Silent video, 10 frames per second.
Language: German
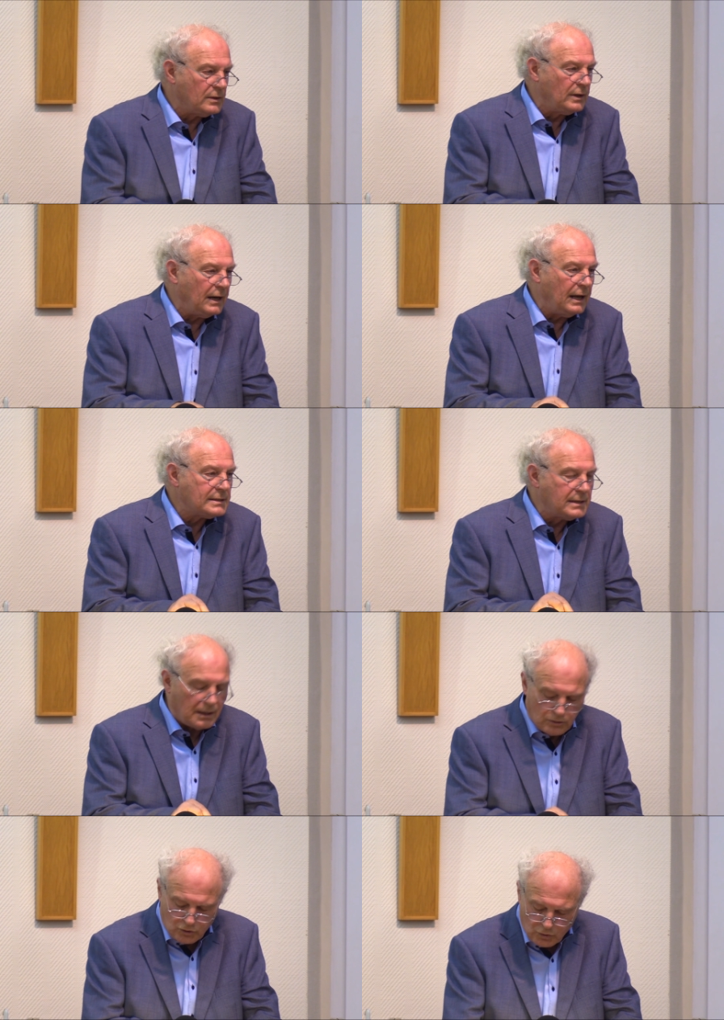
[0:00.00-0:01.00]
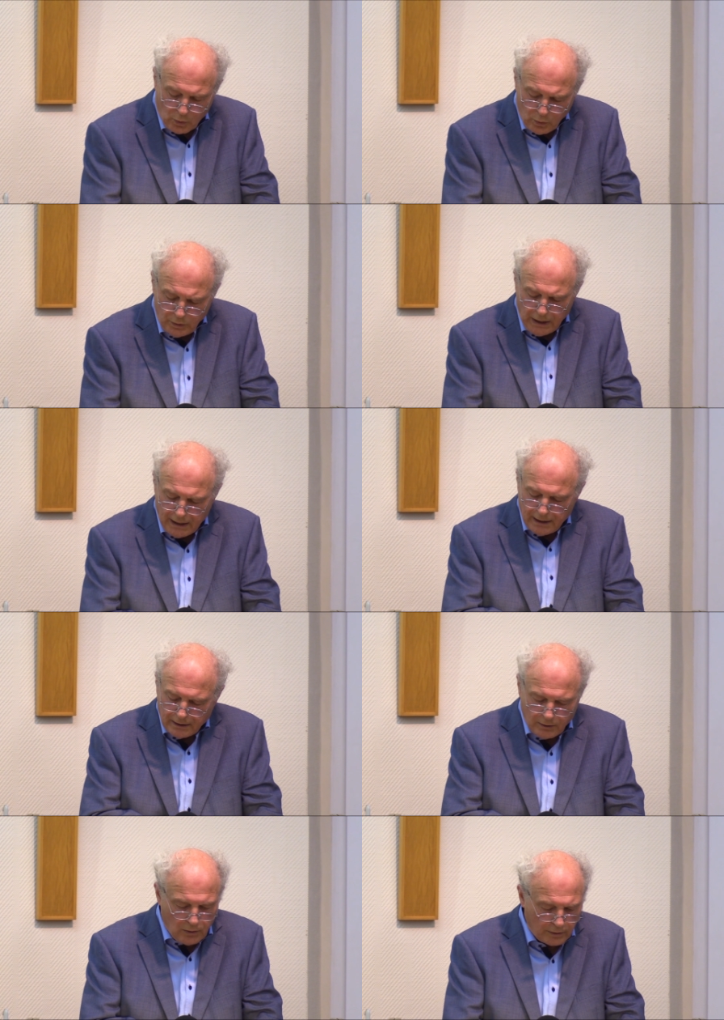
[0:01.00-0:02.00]
sondern er ist der Sohn
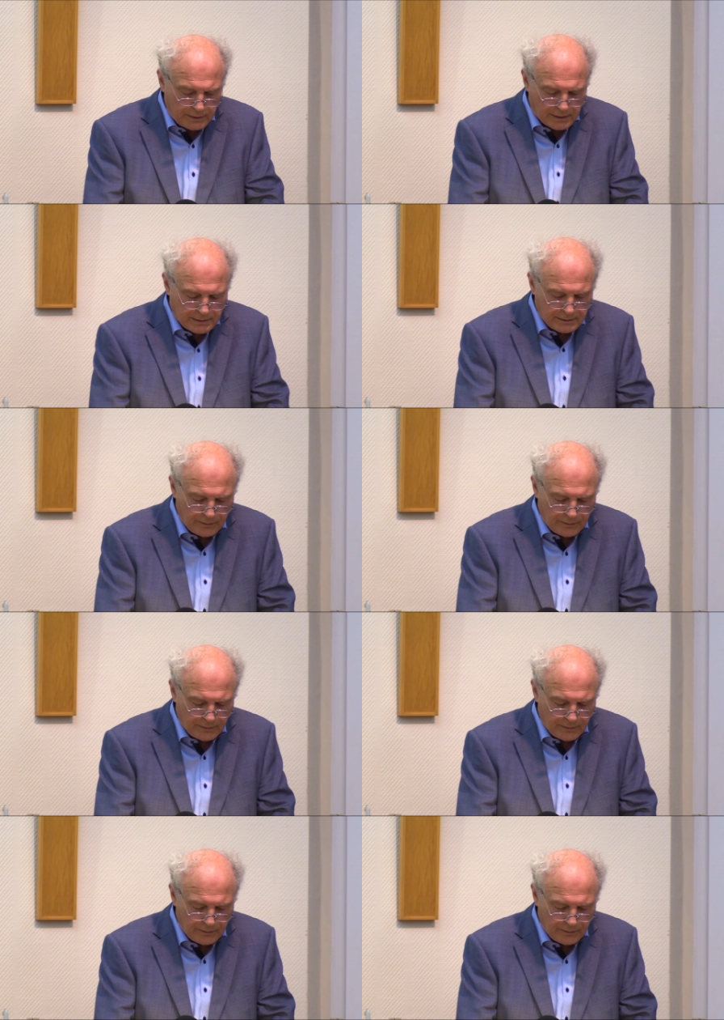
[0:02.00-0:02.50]
Gottes.